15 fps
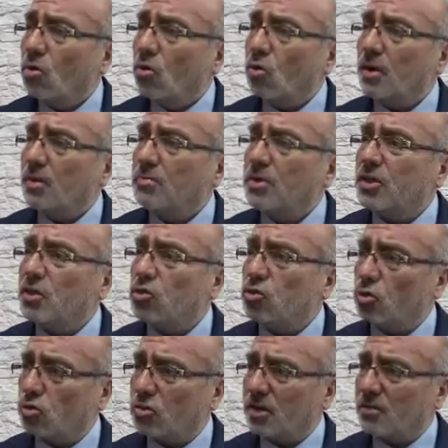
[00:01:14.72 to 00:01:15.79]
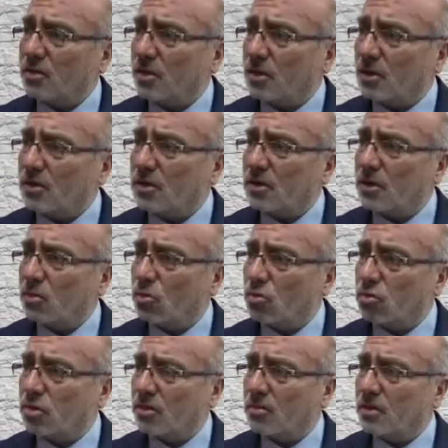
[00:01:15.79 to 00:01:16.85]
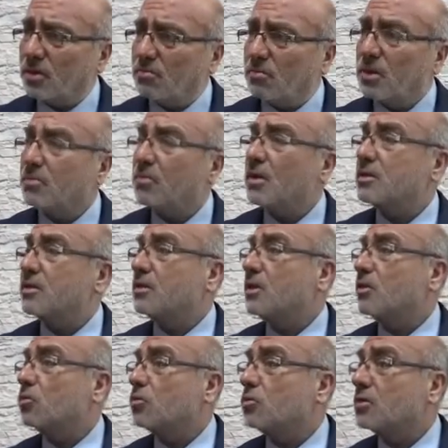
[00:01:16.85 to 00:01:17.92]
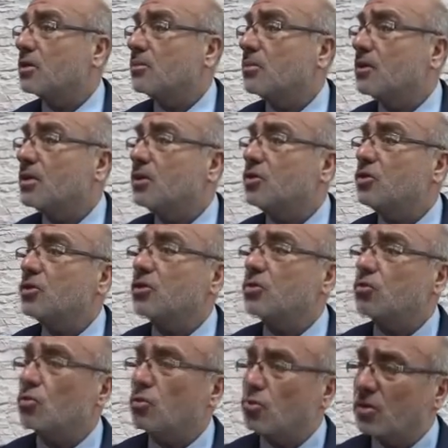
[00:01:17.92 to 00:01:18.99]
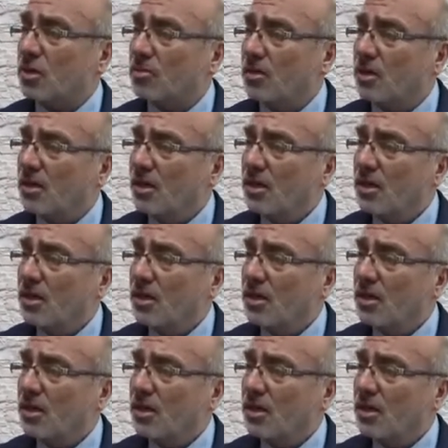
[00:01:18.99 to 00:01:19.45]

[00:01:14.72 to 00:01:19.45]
olan 1. OSEB, Kayseri OSEB, Mimar Sinan OSEB, İncesu OSEB